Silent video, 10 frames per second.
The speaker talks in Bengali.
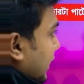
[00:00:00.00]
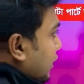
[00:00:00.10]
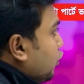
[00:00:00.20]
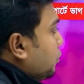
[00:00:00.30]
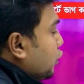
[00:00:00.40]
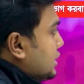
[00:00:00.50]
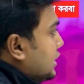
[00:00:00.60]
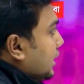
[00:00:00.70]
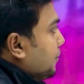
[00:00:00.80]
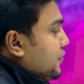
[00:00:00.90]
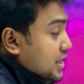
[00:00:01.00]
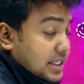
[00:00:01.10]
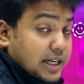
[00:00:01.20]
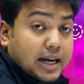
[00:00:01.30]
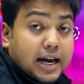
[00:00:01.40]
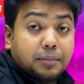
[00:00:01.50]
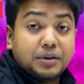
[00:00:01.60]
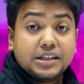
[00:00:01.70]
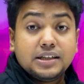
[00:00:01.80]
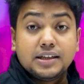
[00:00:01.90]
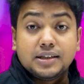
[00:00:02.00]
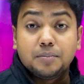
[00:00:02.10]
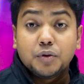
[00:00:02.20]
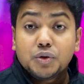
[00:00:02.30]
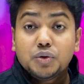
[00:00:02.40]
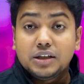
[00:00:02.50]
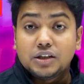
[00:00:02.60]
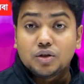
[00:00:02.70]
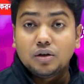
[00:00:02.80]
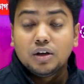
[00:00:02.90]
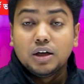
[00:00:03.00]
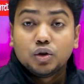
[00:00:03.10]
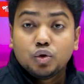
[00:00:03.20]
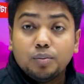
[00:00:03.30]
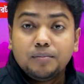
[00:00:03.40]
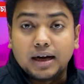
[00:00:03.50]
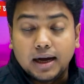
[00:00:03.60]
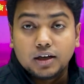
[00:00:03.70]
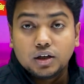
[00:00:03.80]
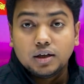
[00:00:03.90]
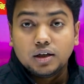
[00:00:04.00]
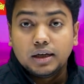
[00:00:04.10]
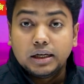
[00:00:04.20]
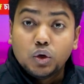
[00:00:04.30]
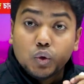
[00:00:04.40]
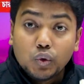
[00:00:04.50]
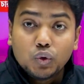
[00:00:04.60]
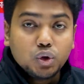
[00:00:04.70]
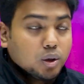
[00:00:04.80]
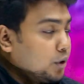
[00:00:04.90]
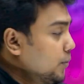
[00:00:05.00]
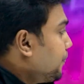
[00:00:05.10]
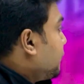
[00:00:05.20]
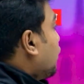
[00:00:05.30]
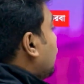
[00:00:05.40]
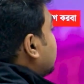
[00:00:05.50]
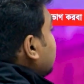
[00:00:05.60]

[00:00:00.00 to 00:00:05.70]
এর আগেও বলেছিলাম যে যারা অ্যাডমিশন টেস্টের প্রস্তুতি নিচ্ছ তোমরা ন্যূনতম দশ